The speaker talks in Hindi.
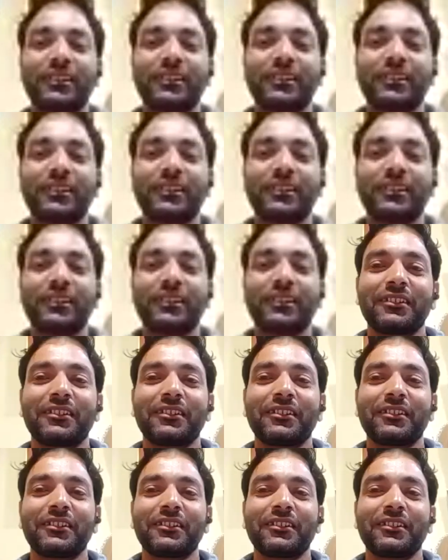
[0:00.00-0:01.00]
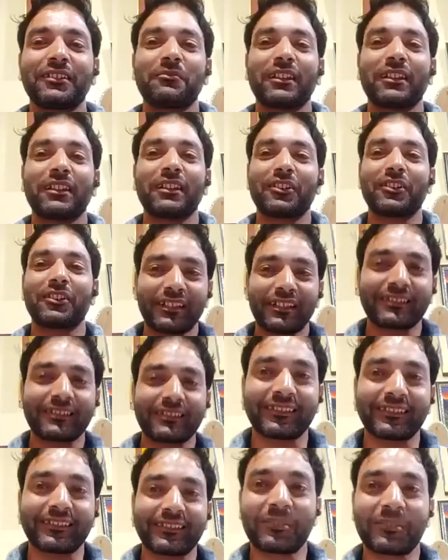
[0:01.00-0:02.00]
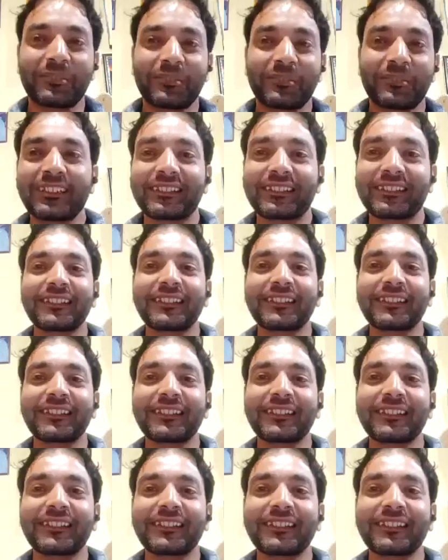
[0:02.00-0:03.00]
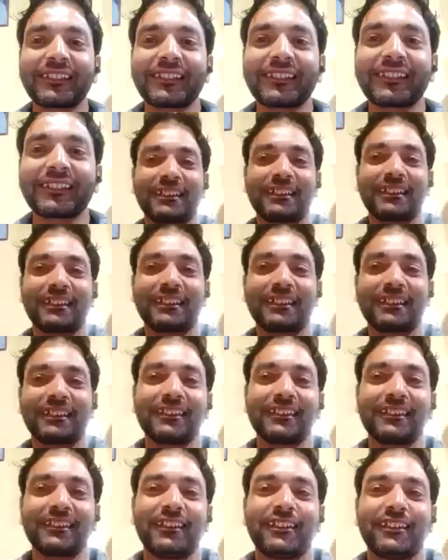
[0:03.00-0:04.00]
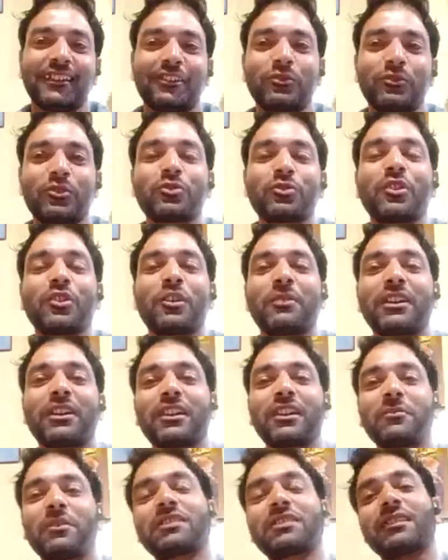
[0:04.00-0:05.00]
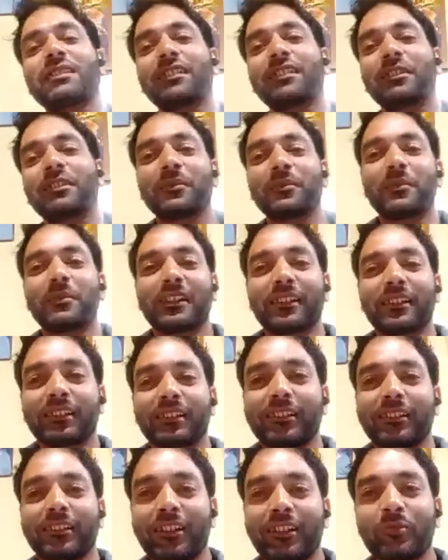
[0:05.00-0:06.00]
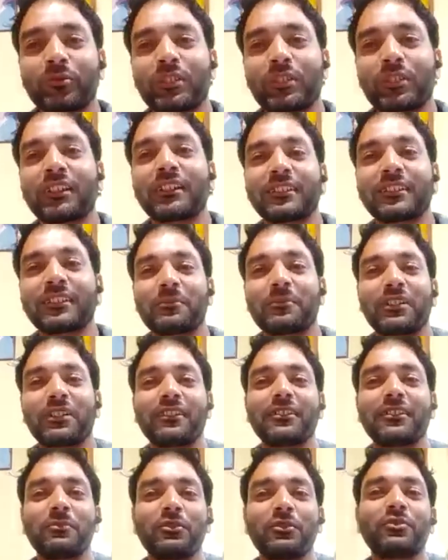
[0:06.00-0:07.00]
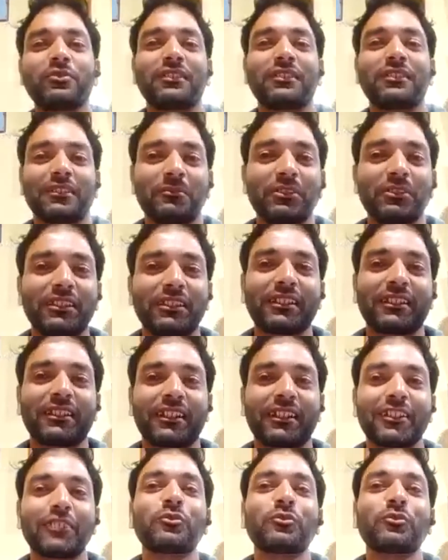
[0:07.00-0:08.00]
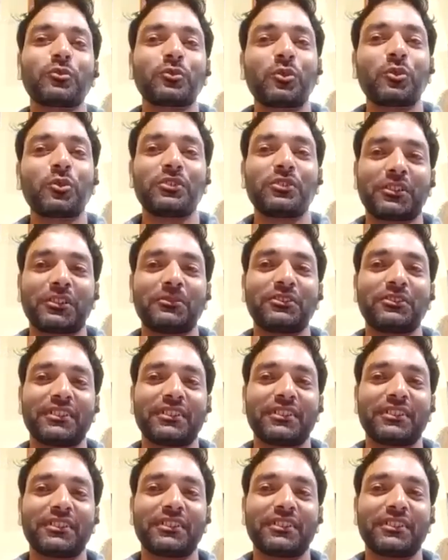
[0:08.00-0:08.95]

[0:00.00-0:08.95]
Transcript: मेरे लिए कॉन्वीनियंट जबान रहती है तो इसी में हम बात करेंगे क्योंकि जो हमारे हिमाचल के भी भाई हैं या उत्तराखंड के भाई अभी हमें देख रहे हैं उनको भी समझ आए